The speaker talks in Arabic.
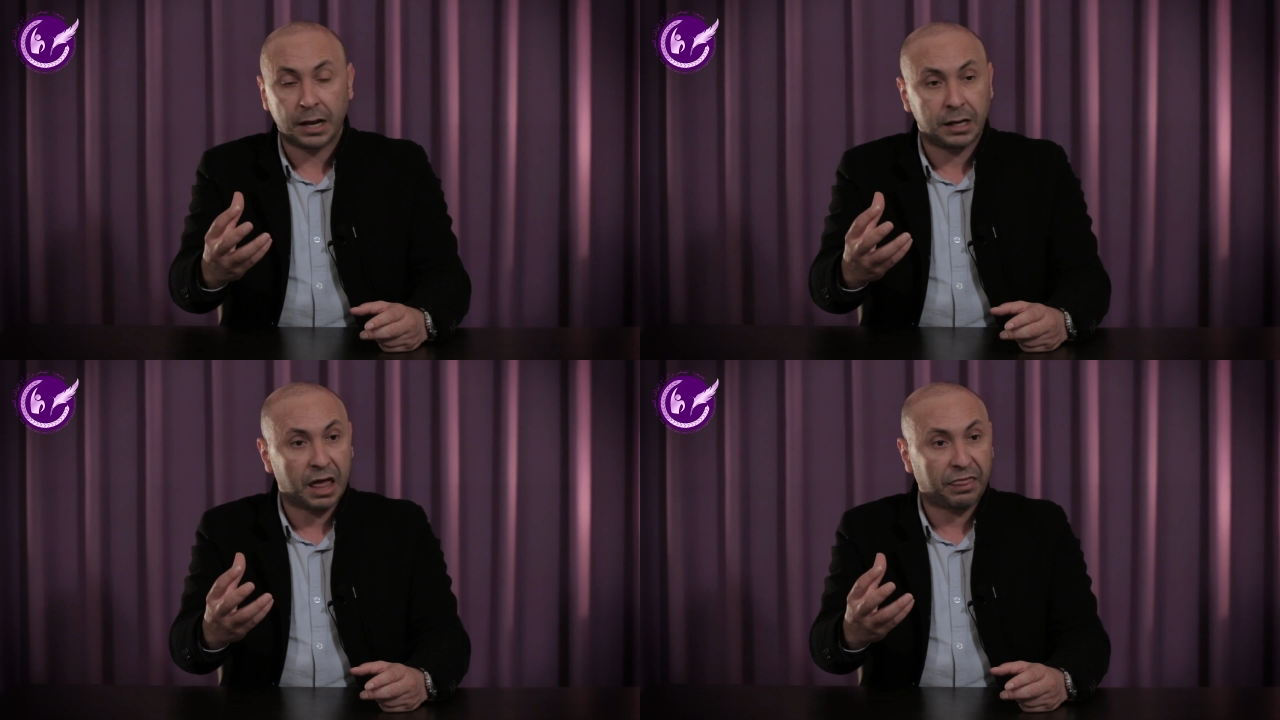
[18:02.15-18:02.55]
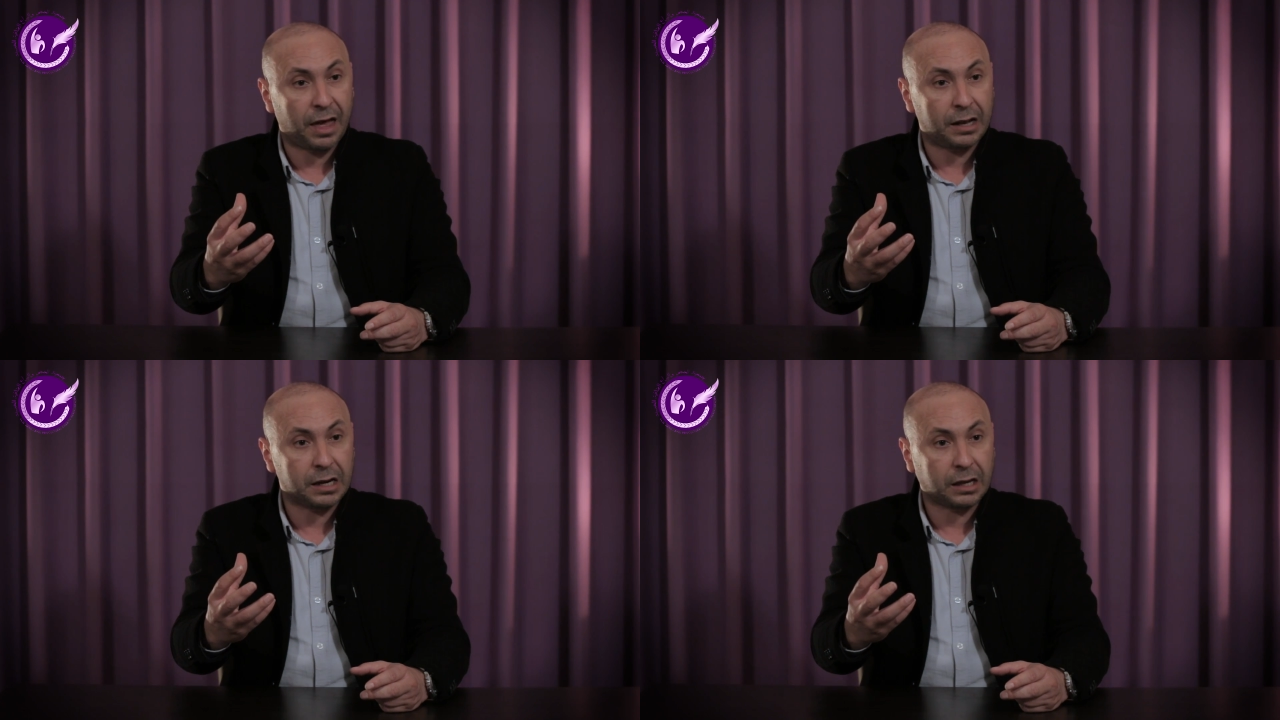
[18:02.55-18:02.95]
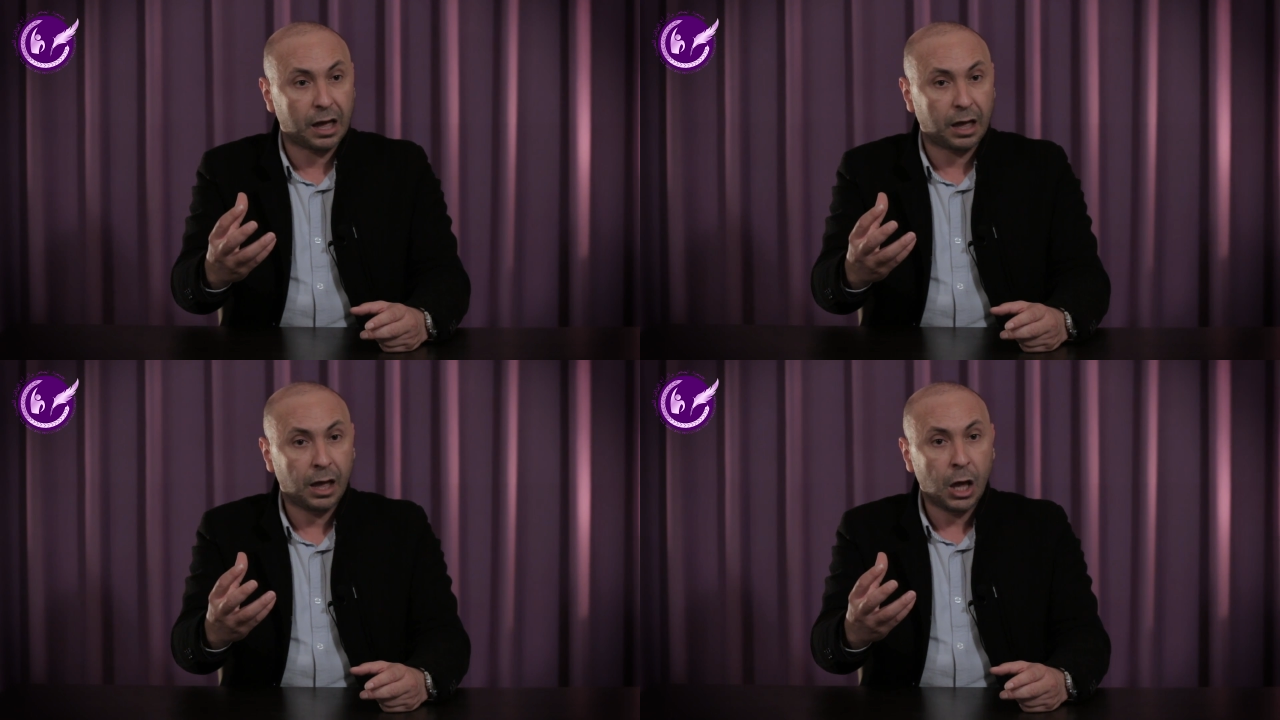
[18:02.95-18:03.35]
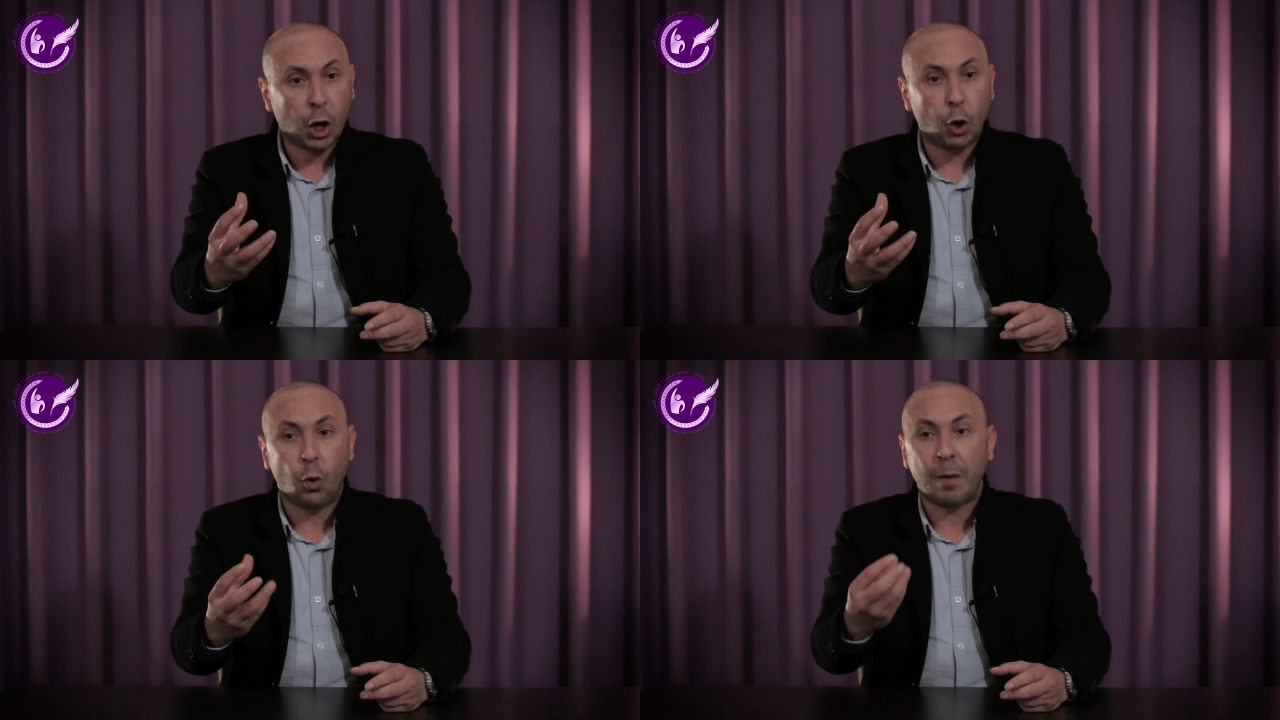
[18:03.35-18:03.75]
ان ذلك
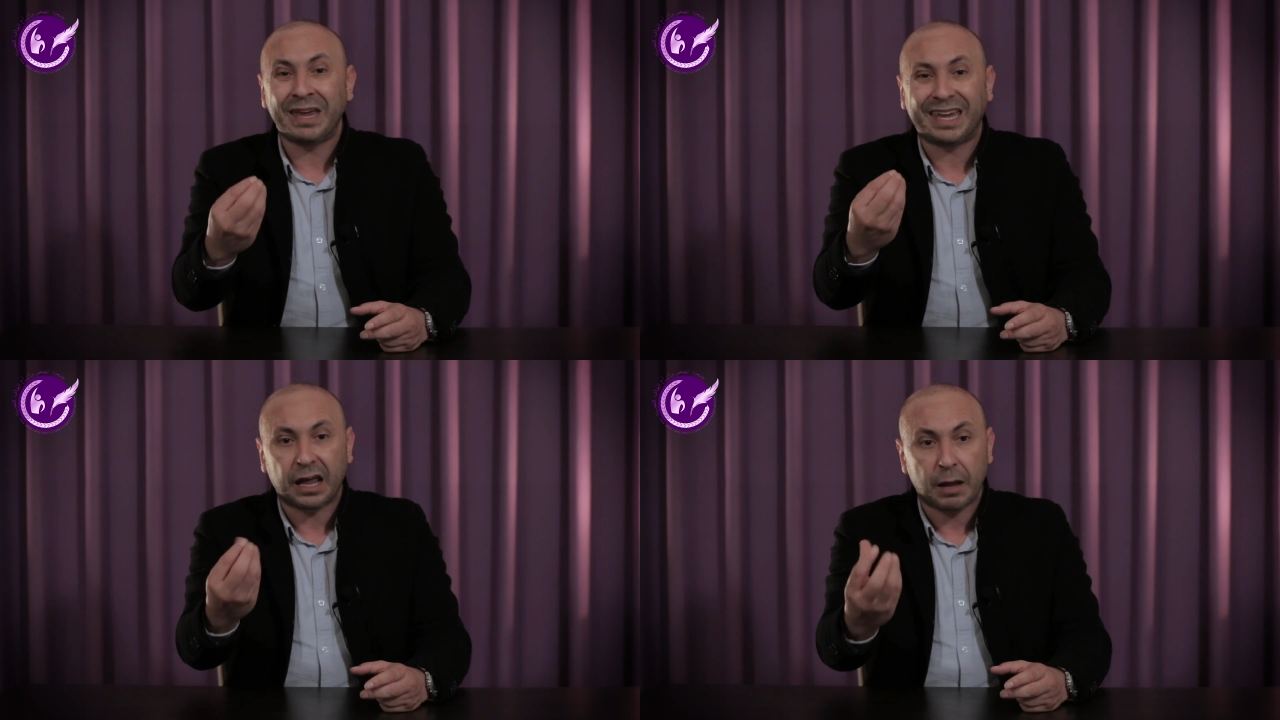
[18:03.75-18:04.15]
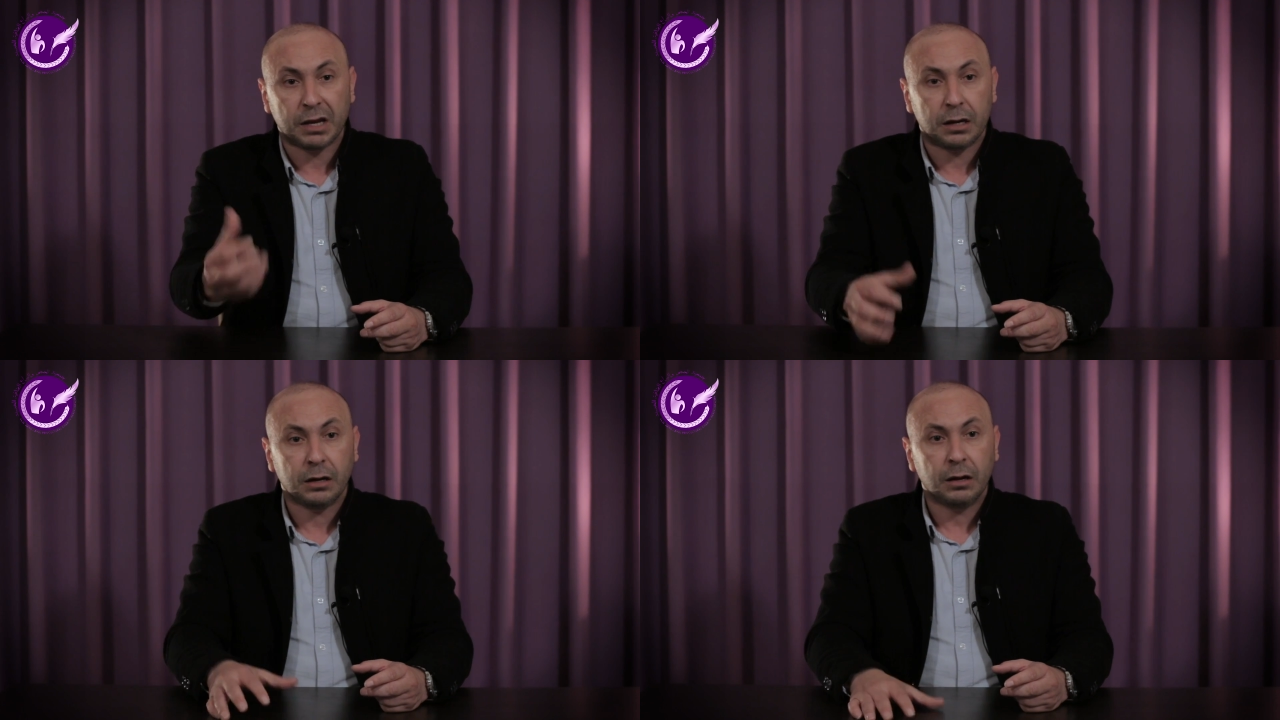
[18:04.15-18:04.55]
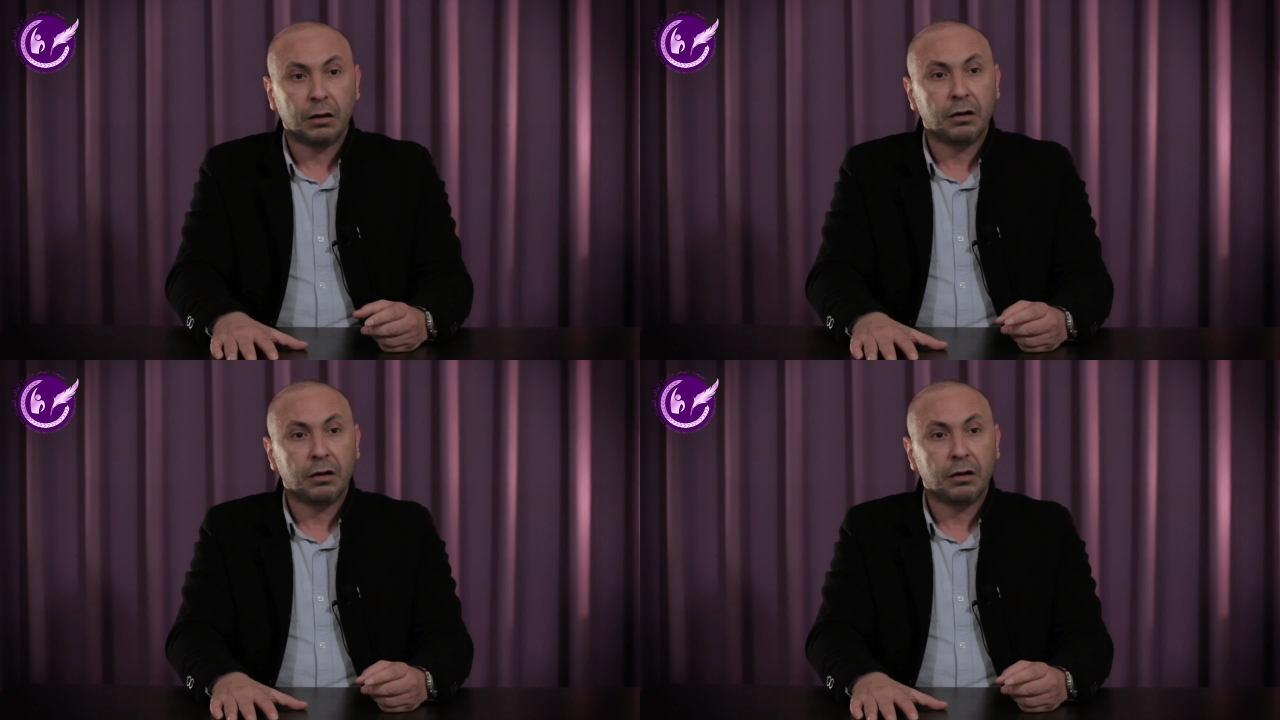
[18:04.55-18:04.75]
هو من كرمه